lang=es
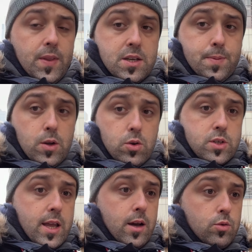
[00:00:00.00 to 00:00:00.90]
Espero que
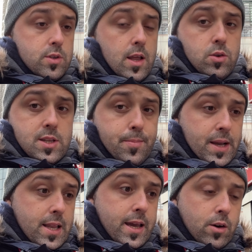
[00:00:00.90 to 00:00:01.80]
os haya gustado esta
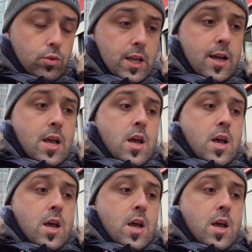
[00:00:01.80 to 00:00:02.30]
pequeña ruta.